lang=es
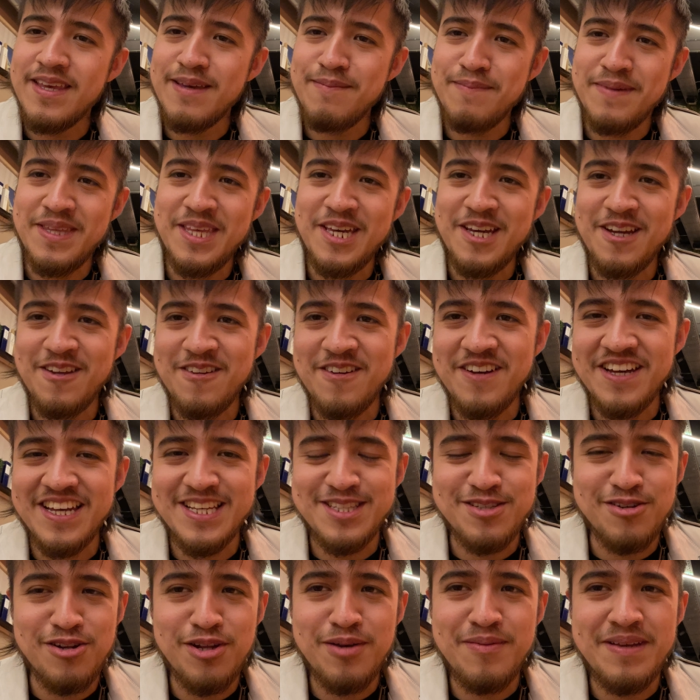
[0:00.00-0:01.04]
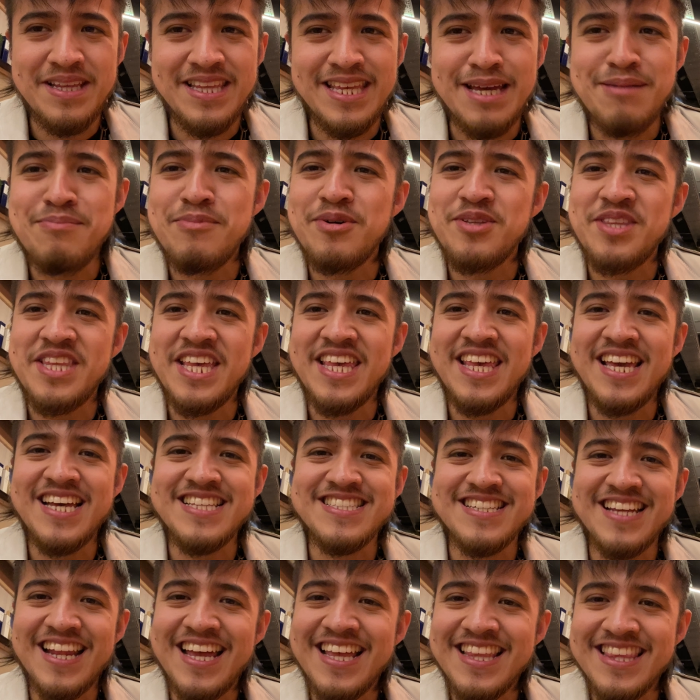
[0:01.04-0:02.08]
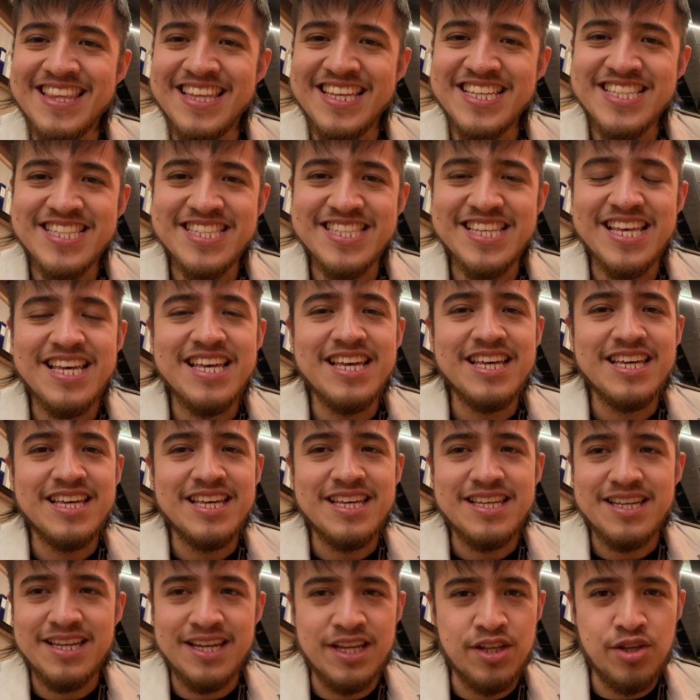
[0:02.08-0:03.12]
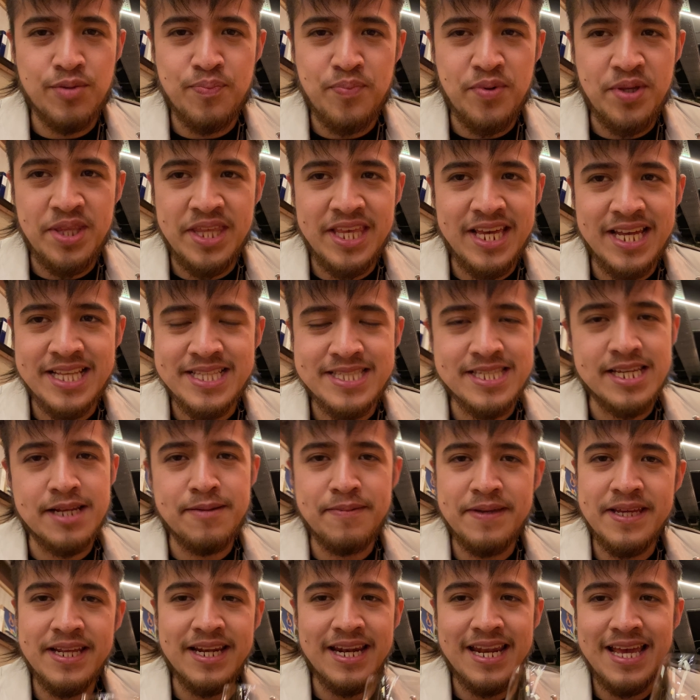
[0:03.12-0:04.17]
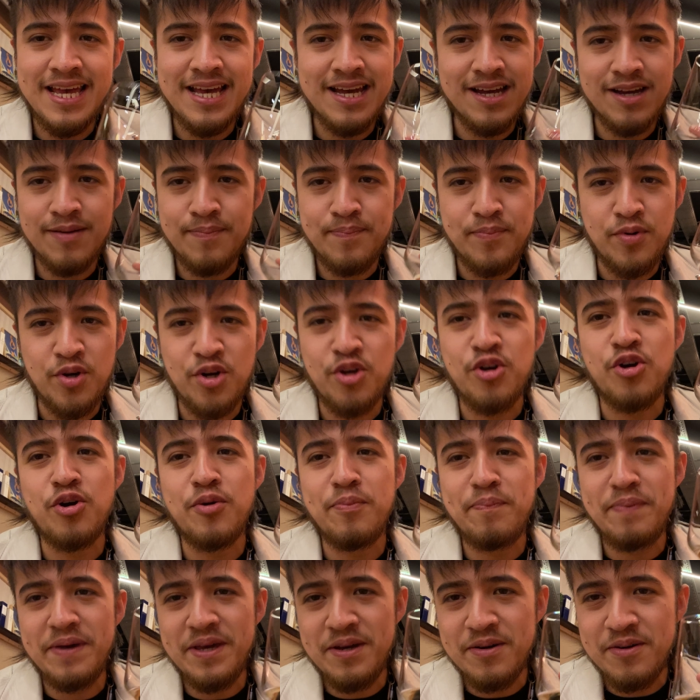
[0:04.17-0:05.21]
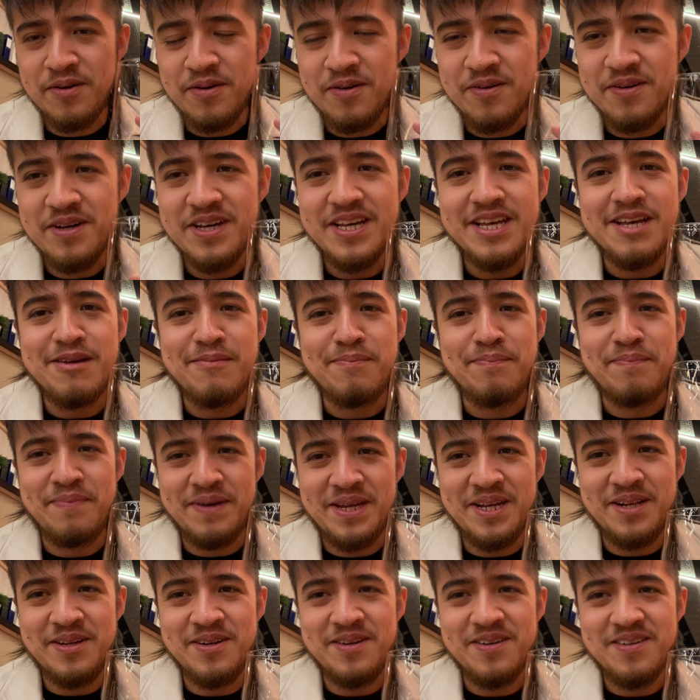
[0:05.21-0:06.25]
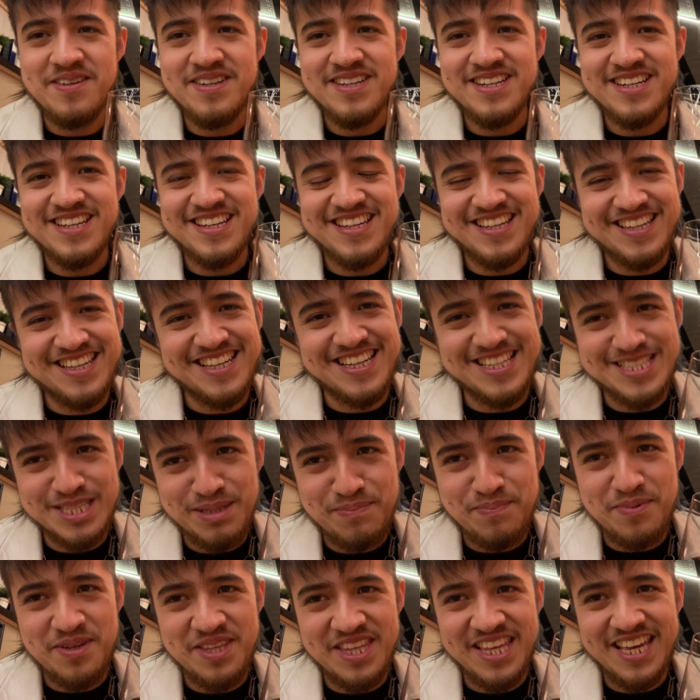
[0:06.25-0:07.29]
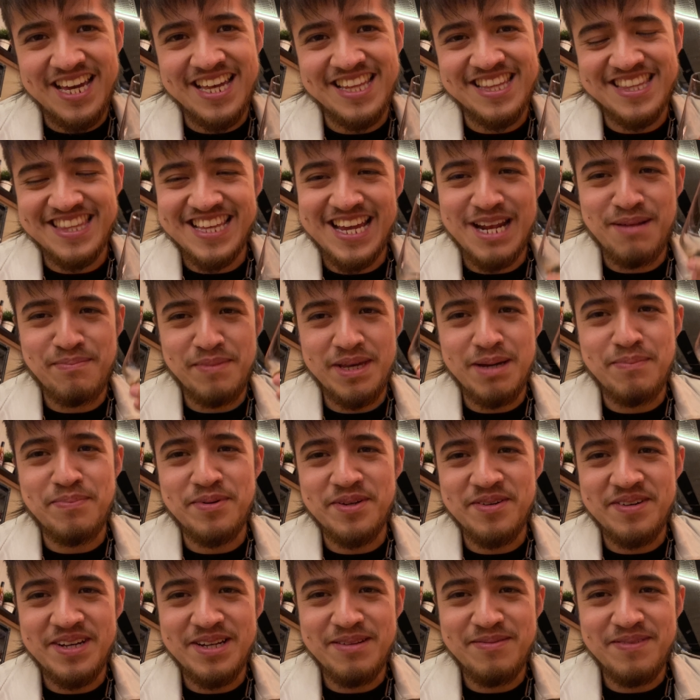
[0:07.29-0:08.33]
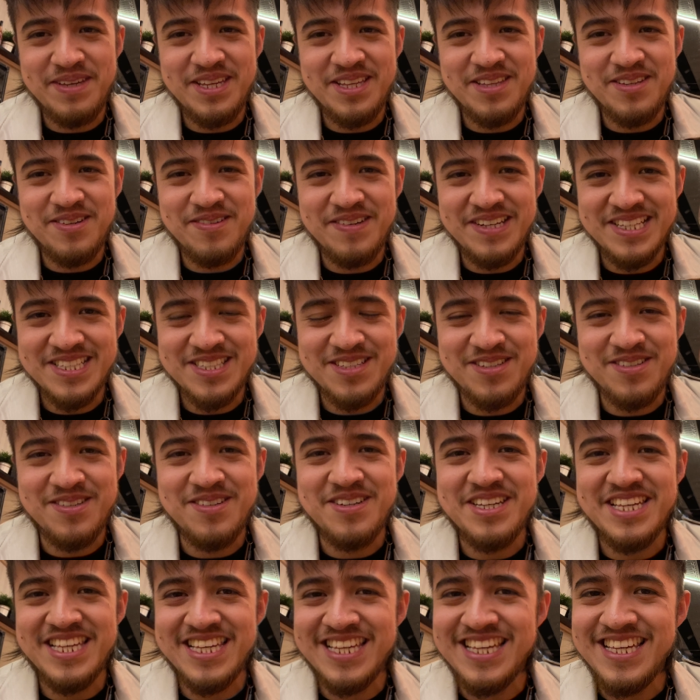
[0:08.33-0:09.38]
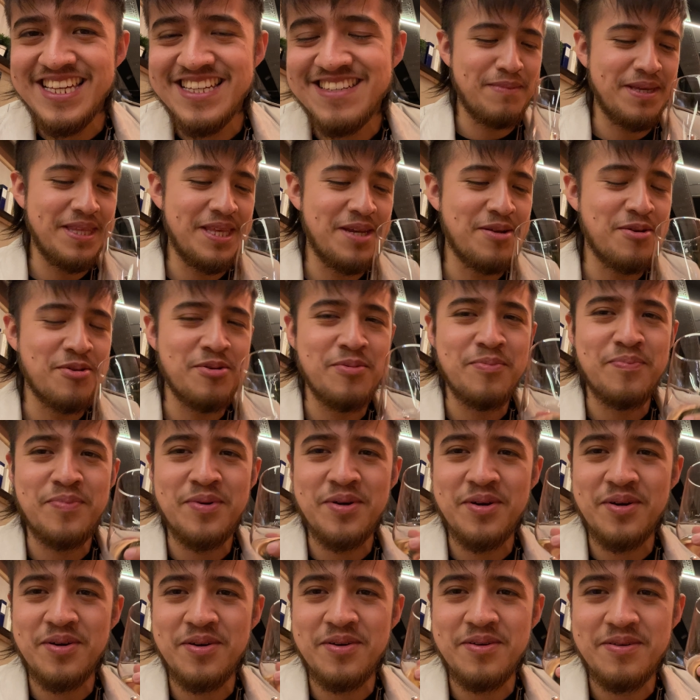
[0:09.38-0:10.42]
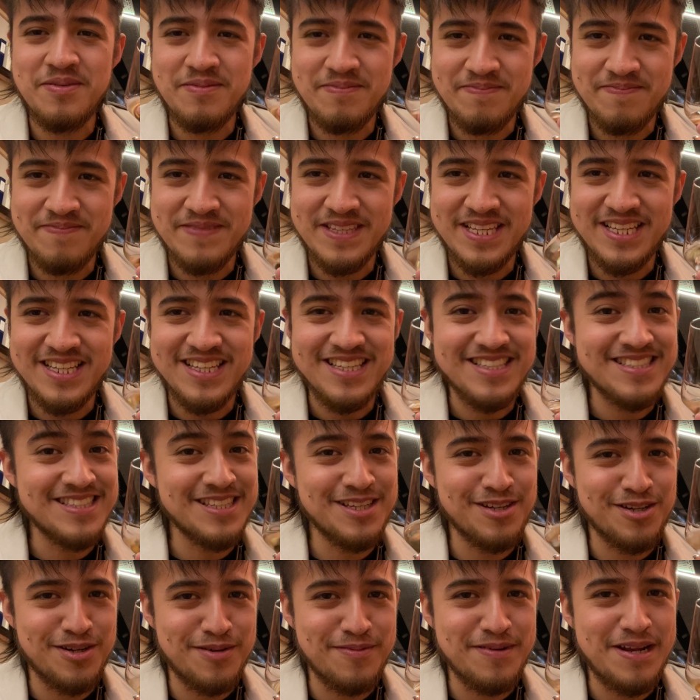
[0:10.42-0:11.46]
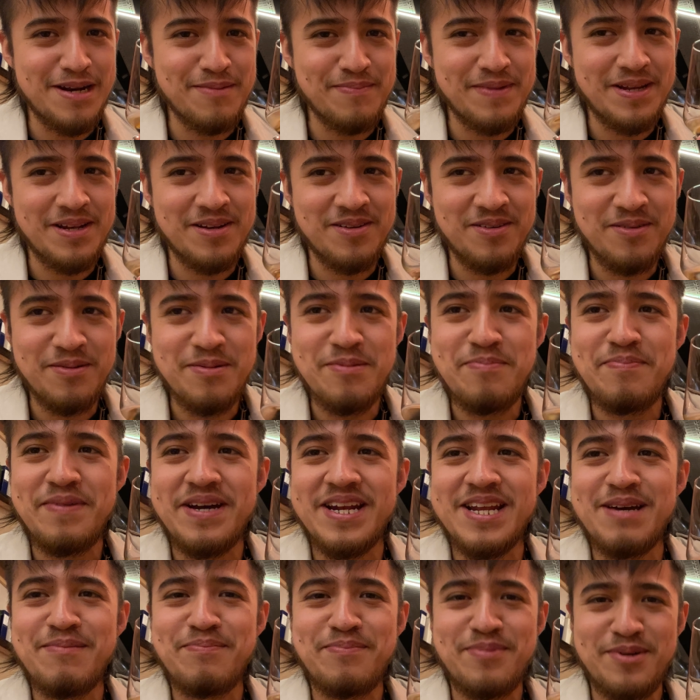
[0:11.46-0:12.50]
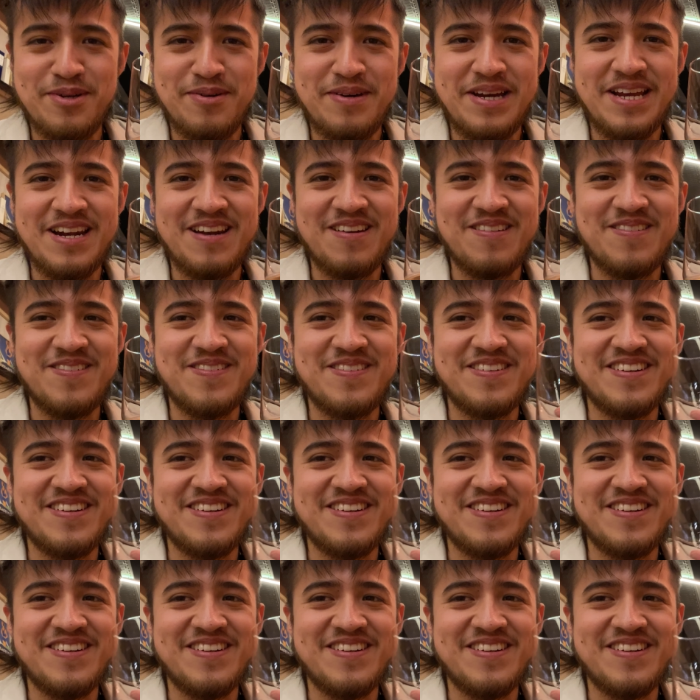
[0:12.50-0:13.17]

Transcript: me dijeron que solo vendían botellas grandes, que no podían servirla por copeo, pero que si podían darme a probar vino vasco y me dieron un poco sin cobrármelo para probarlo.